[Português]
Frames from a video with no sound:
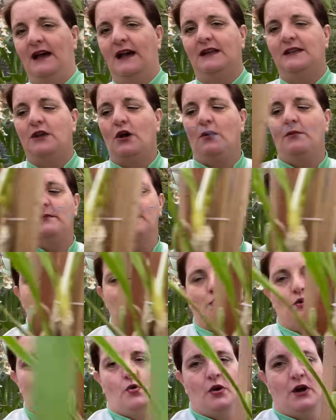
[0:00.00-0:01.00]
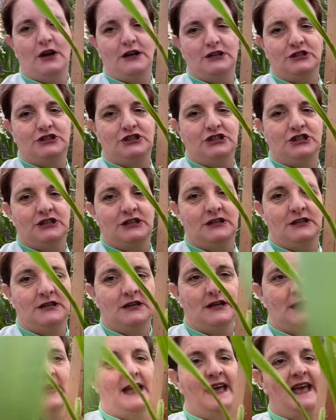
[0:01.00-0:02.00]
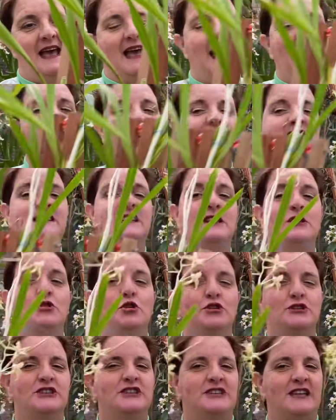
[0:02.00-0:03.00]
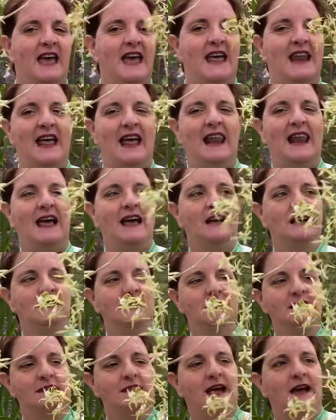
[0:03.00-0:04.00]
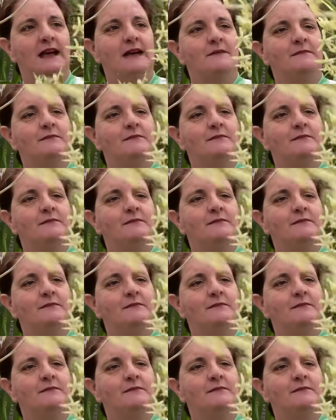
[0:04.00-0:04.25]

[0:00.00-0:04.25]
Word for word: Aqui é o mesmo corte. Ela se entocera, ela anda,